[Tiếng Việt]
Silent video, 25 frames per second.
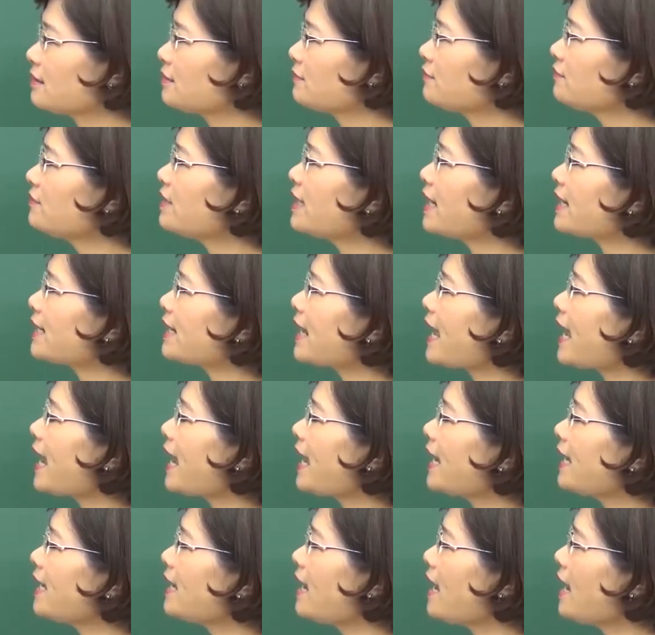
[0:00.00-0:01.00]
Phương án
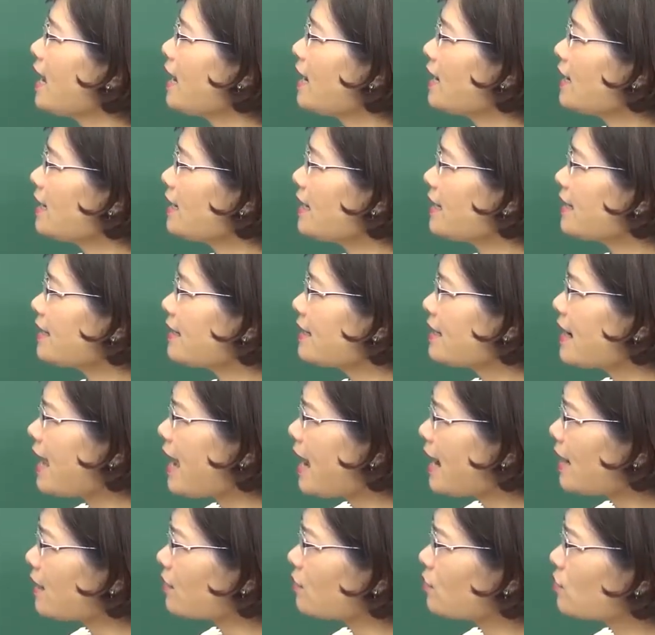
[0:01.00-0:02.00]
2 là
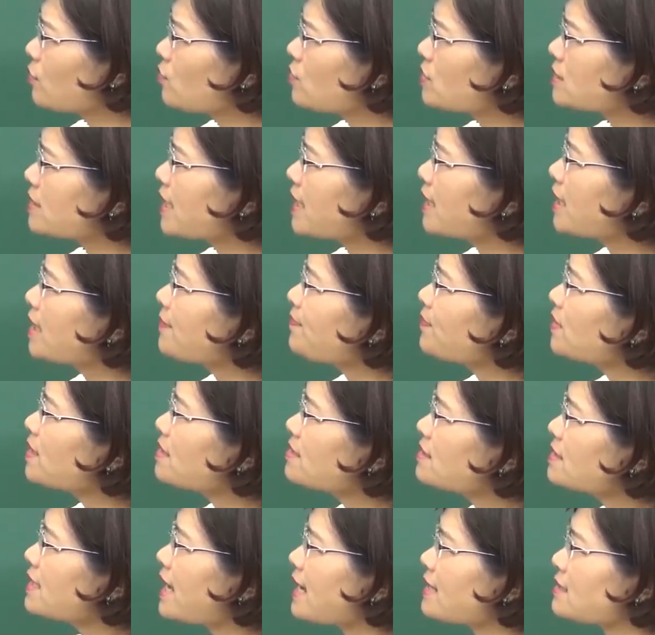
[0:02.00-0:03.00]
đảng của giai cấp tư
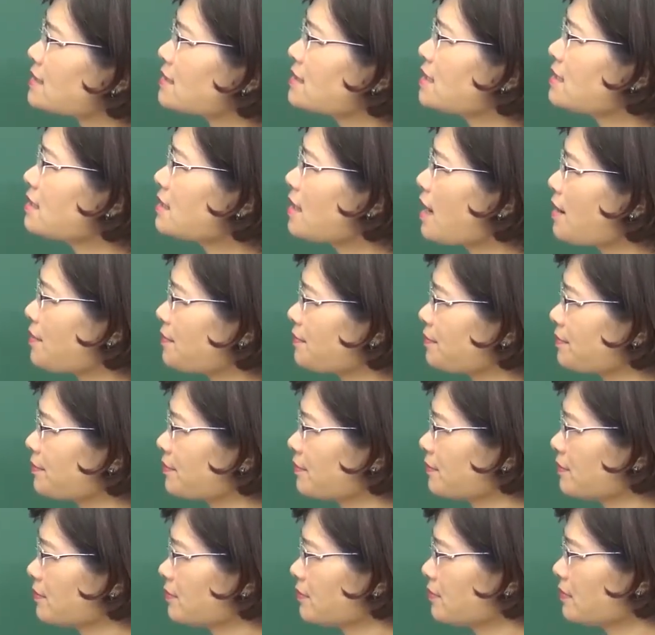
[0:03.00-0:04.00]
sản dân tộc.
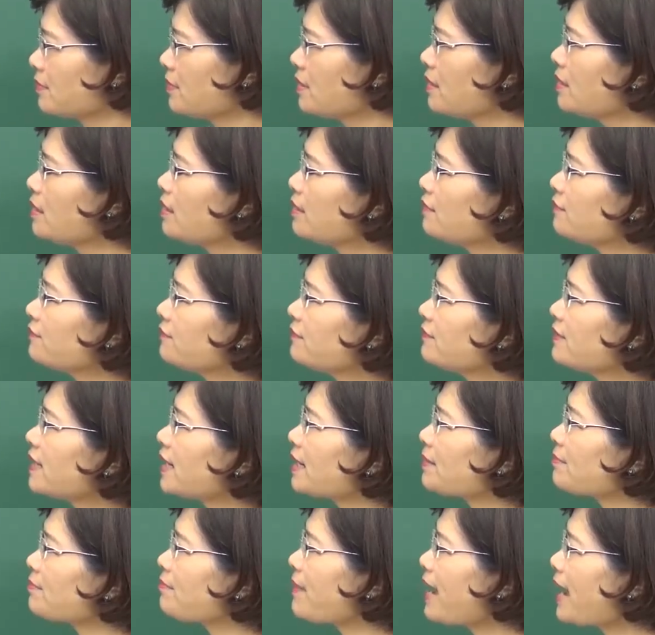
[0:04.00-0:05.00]
Phương
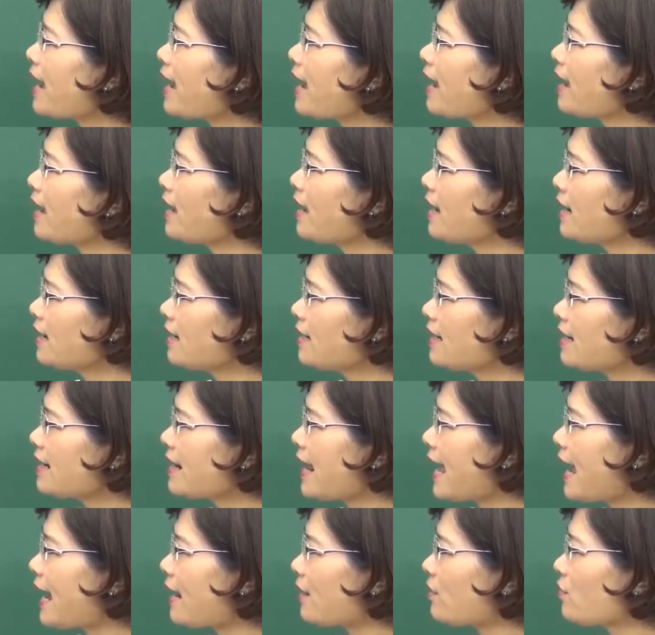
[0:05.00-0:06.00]
án 3 là
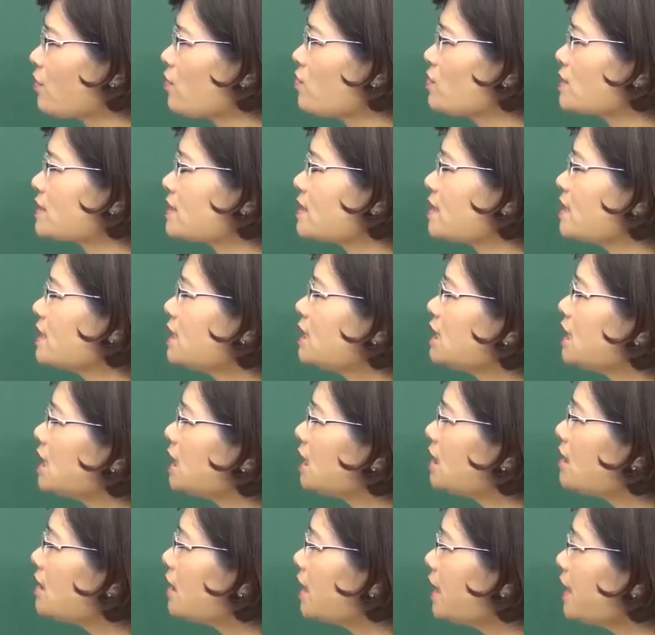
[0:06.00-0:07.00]
đảng của giới trí
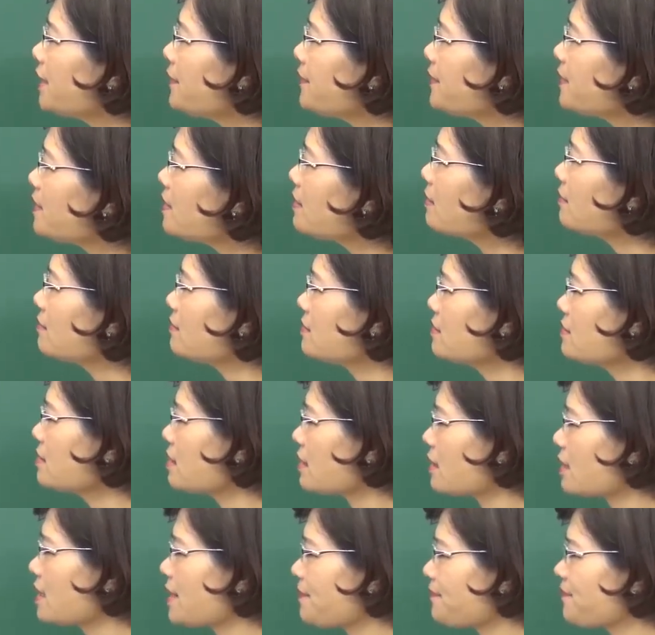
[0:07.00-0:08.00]
thức yêu nước được
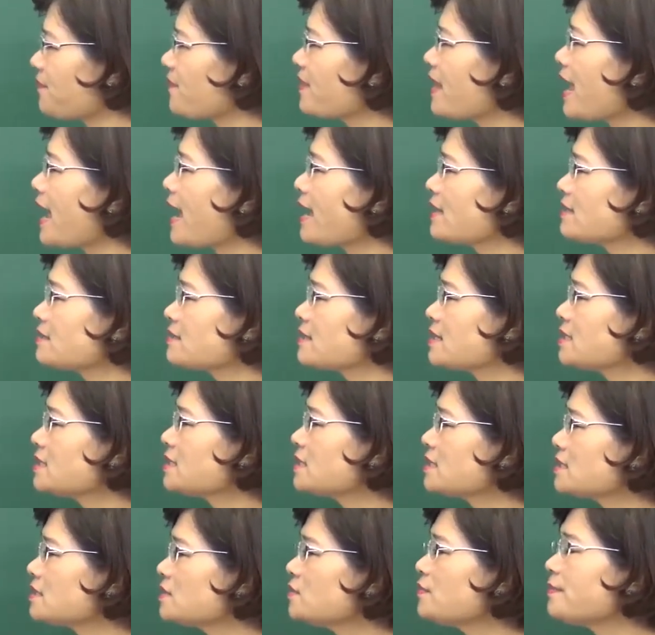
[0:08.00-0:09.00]
lập ra dưới
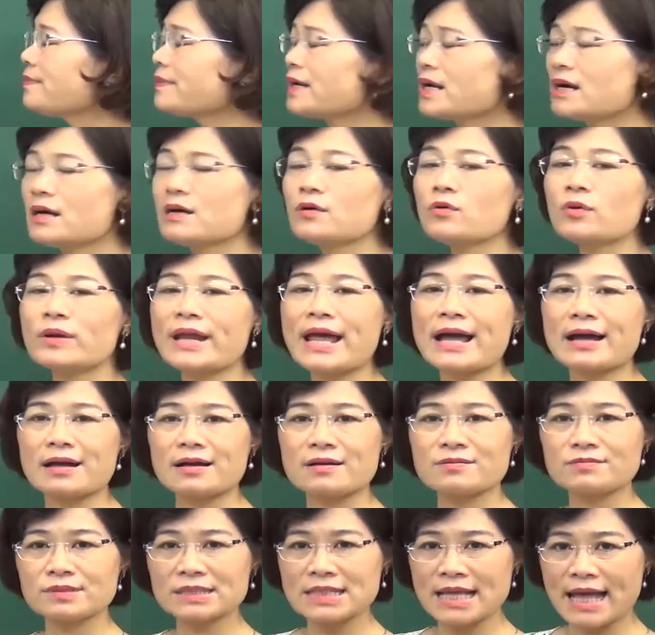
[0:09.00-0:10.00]
sự giúp đỡ của Đảng
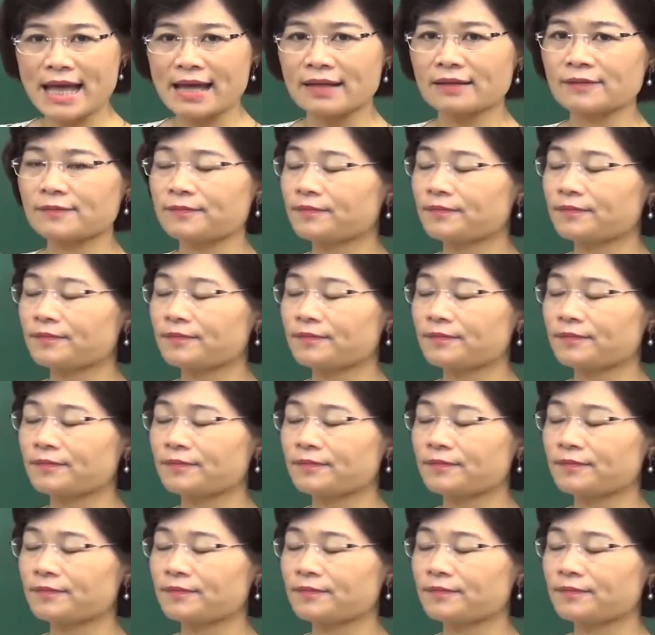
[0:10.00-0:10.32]
Cộng sản.